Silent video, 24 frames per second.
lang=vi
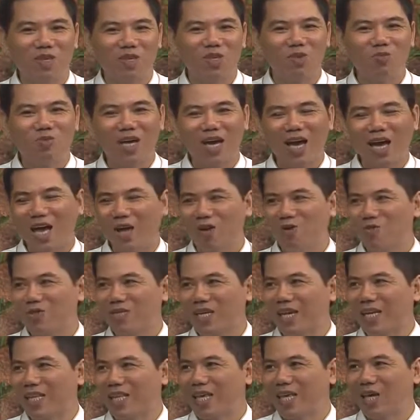Chúng ta ai cũng
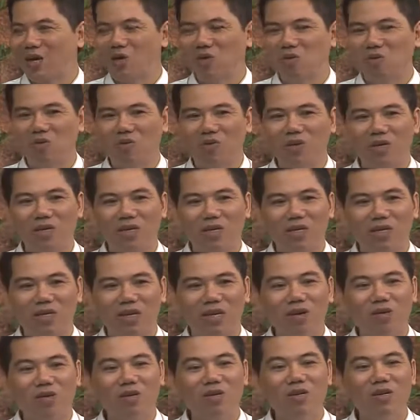chạy theo
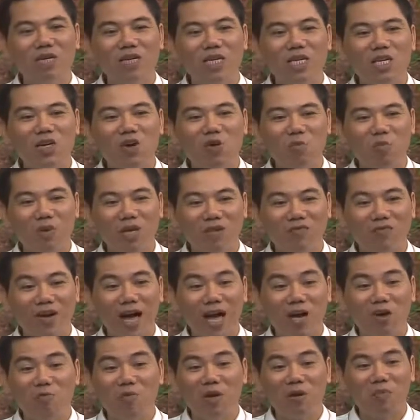cái con đường đi của mình và
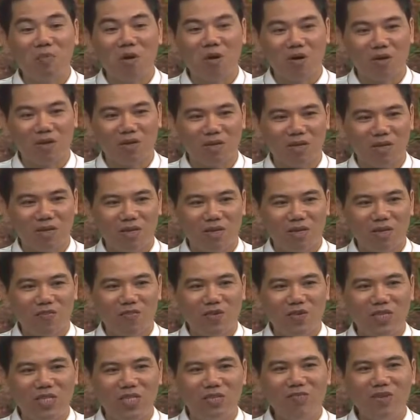ai cũng mệt mỏi.
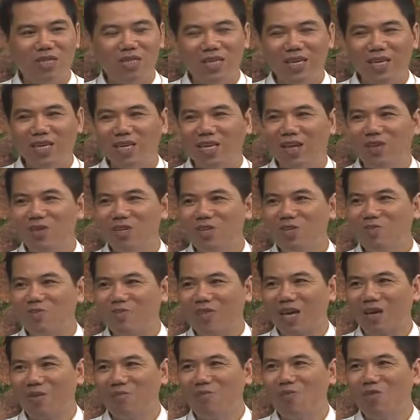Và chính vì thế nếu như chúng
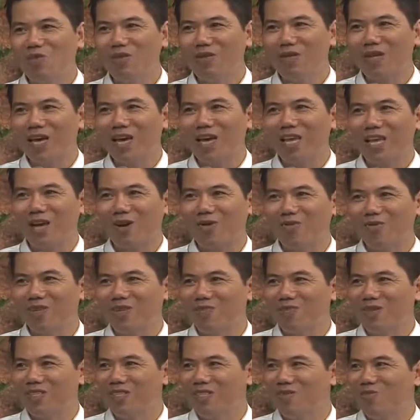ta muốn nghe nhau
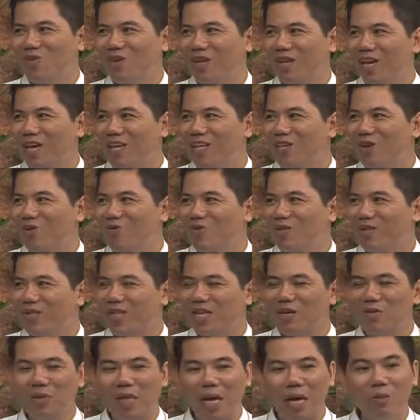thì chỉ muốn nghe những câu chuyện
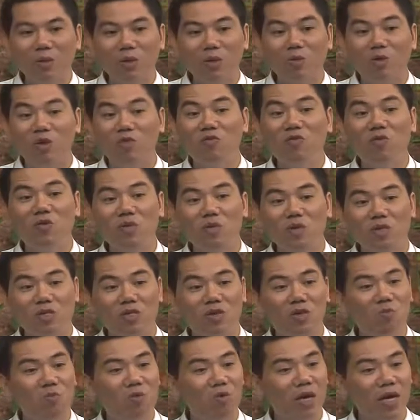tếu táo thì đùa vui thôi, chứ
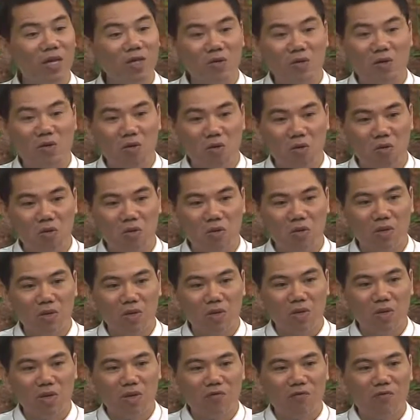không muốn nghe chuyện đau khổ.
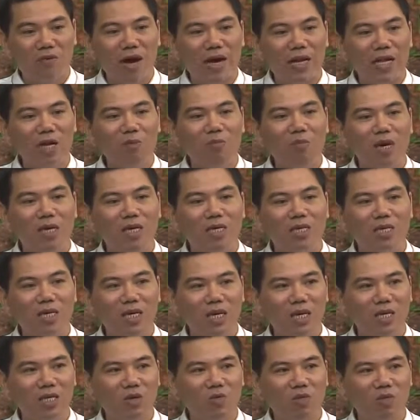Và nếu mà như
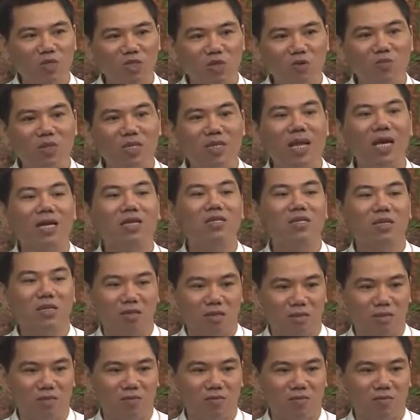thế thì cuộc sống thật đáng sợ.